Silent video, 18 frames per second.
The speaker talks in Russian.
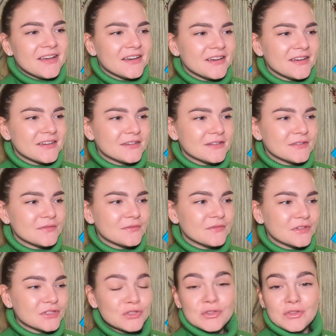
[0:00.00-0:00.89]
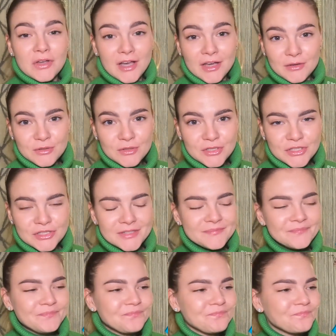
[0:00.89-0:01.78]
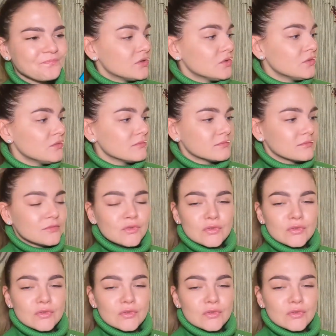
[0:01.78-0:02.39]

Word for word: э, во что-то хорошее. Ну,